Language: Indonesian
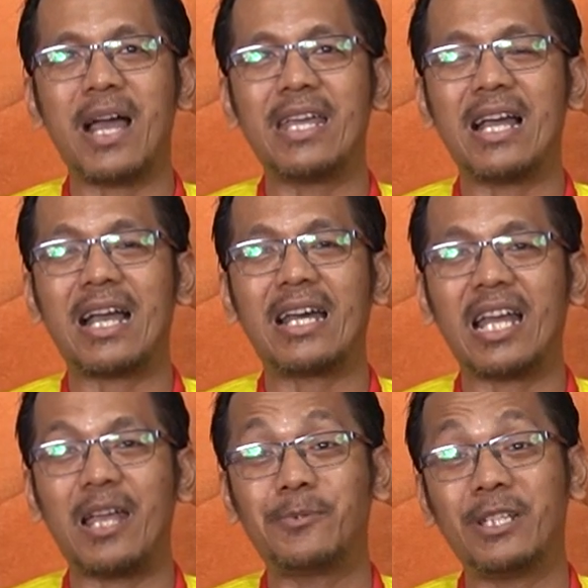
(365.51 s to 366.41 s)

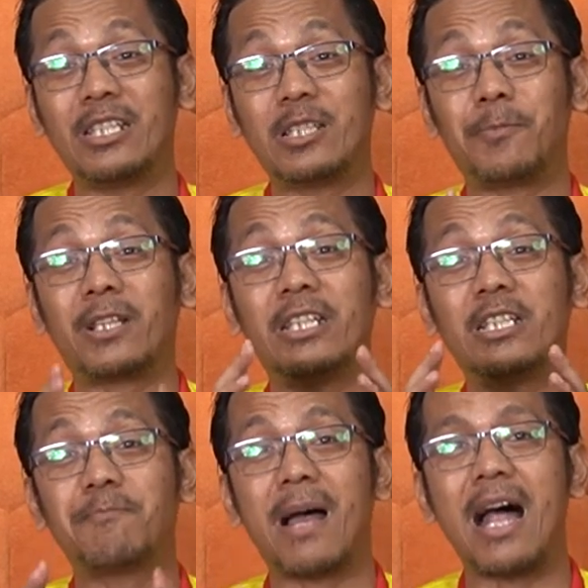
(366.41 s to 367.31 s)
Bayangkara FC seperti
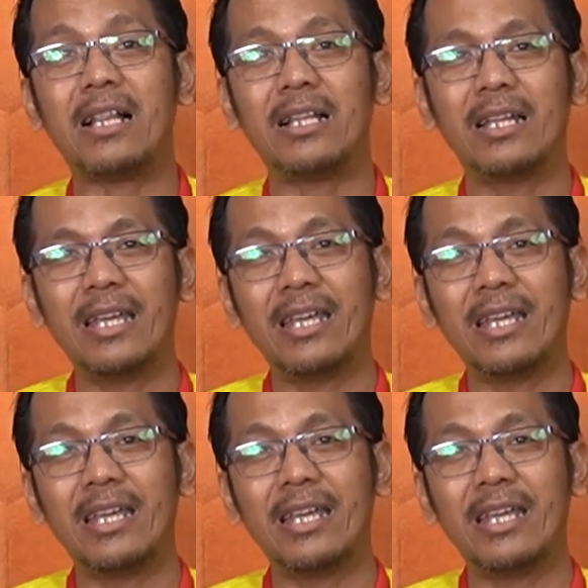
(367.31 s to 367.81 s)
Spal?